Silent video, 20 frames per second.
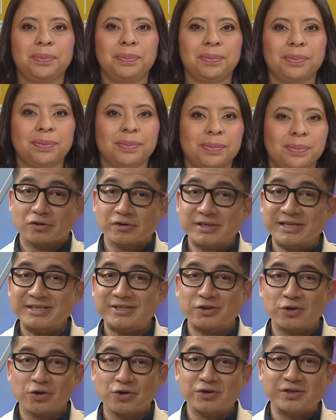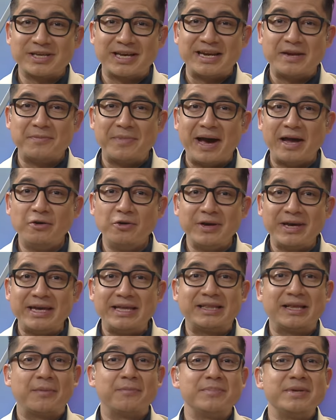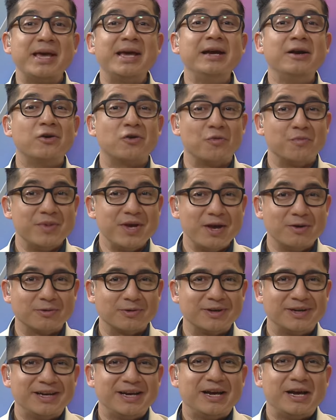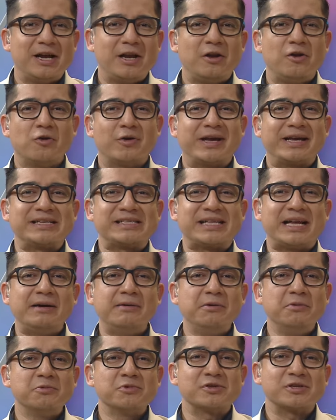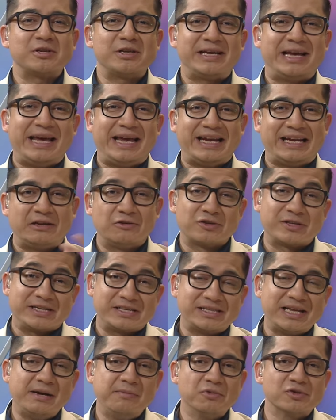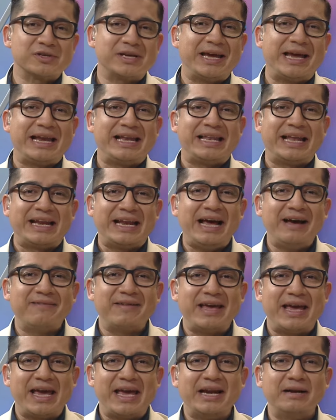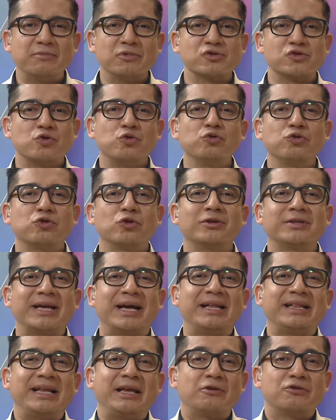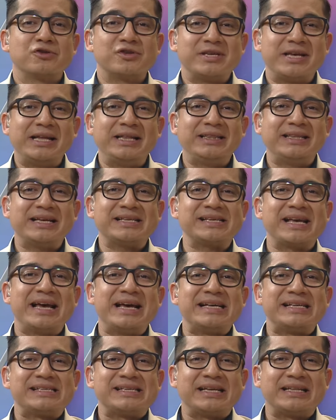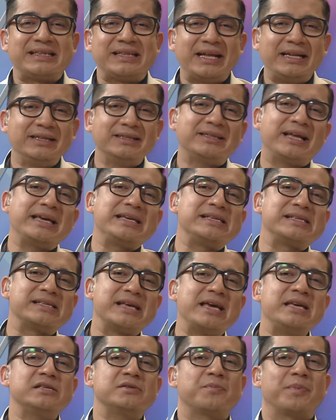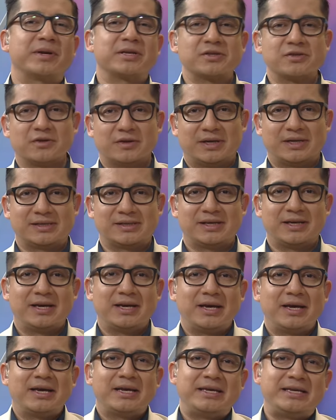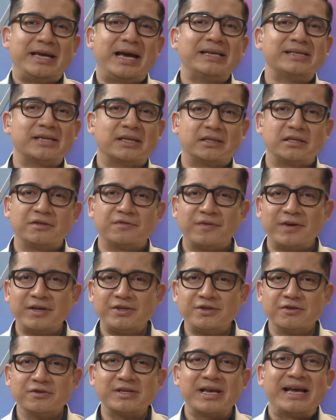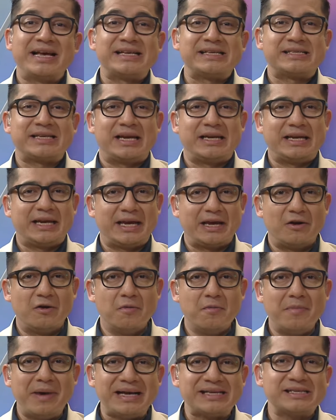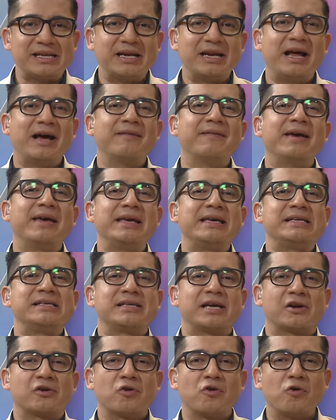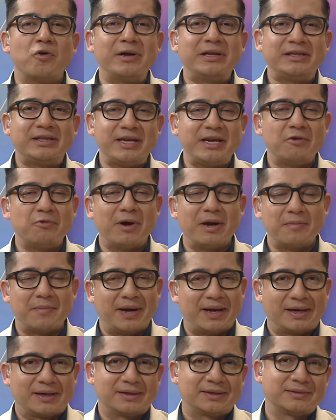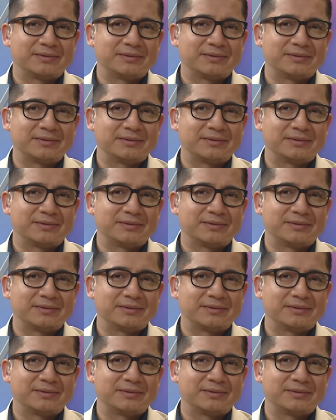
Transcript: Entonces todos se animaron y también comieron. Lo que estábamos, en los que estábamos en la nave éramos un total de 276 personas. Ya satisfechos, se aligeró más la nave y se arrojó el trigo al mar.